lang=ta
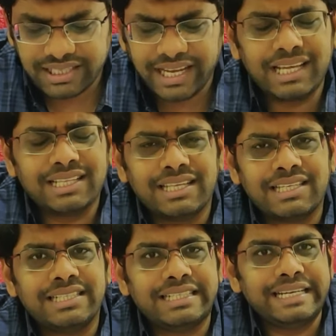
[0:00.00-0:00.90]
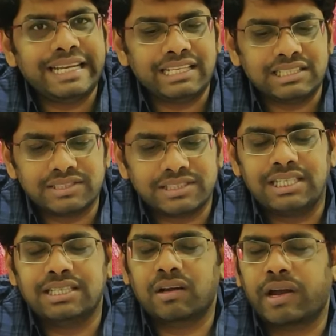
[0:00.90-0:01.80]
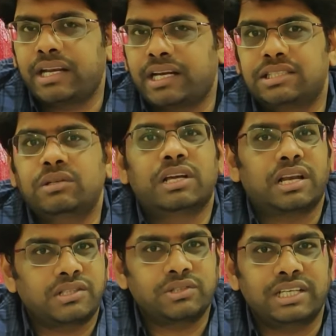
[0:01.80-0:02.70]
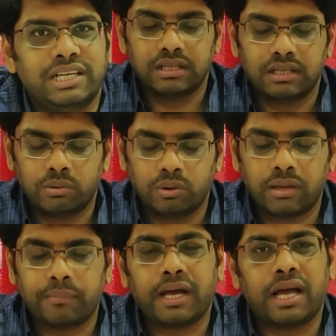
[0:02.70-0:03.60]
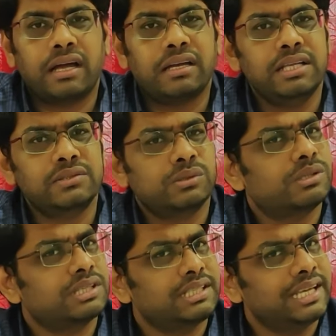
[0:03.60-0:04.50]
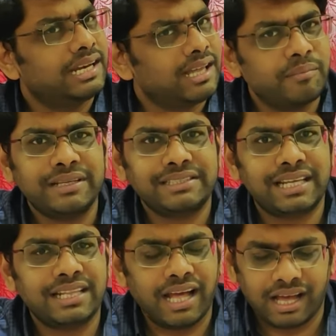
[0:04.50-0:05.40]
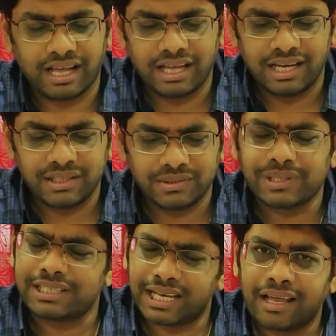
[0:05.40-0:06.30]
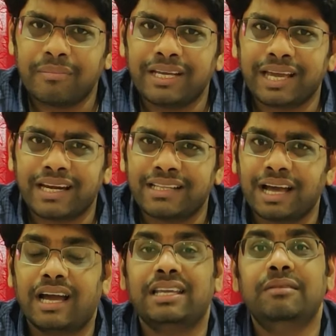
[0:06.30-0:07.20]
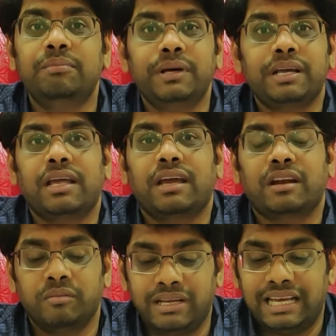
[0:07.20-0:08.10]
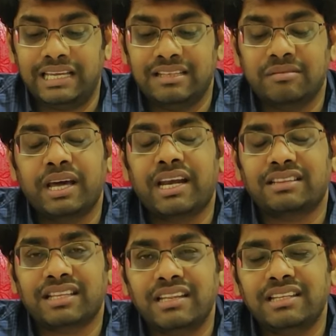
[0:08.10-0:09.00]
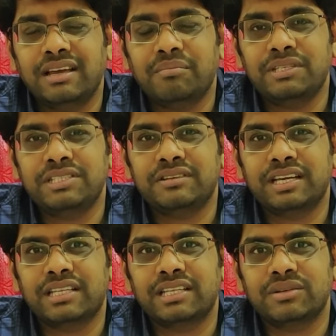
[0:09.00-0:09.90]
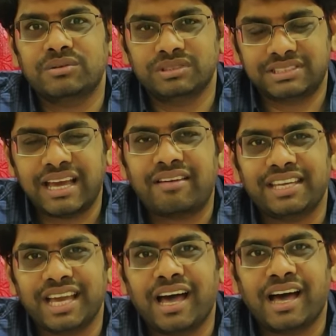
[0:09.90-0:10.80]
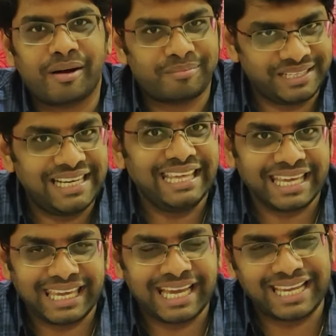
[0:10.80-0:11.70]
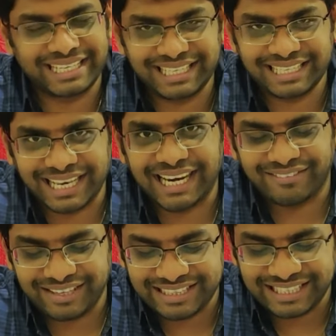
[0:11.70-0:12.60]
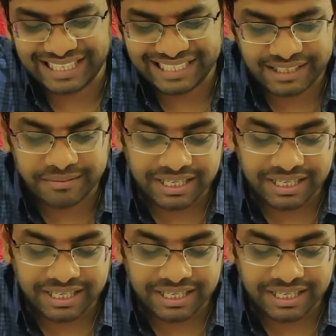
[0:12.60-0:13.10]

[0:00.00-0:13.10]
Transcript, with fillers: எனக்கு தெரிஞ்ச டீட்டெயிலிங்ஸ் வச்சு இந்த காயின் கலெக்ஷன் உங்களுக்கு நான் சொல்லியிருக்கேன் ஓகேப்பா நீ சொல்கிறது எல்லாமே சரிதான் நீ சொல்கிறது எல்லாமே கரெக்டு தான் இப்போ இருக்க எக்கனாமியில் இந்த மாதிரி நான் தனித்தனியாக பிரித்து வைக்கிறது தேவையா அப்படின்னு நீங்கள் கேட்குறது எனக்கு நல்லாவே தெரியுது